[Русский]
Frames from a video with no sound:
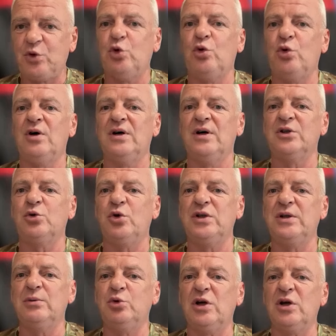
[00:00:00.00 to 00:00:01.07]
то
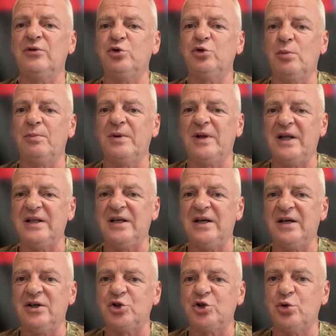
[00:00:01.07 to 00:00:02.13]
отходим только в том
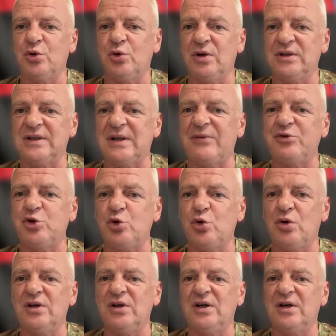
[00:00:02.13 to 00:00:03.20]
плане, что там
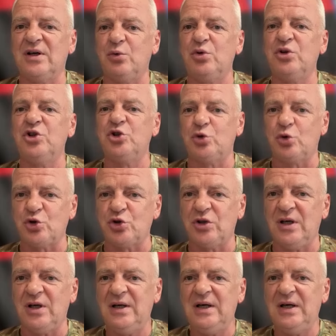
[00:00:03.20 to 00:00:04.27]
все э,
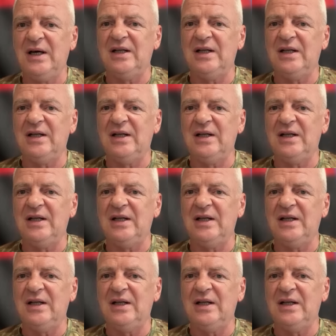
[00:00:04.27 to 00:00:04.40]
уничтожено,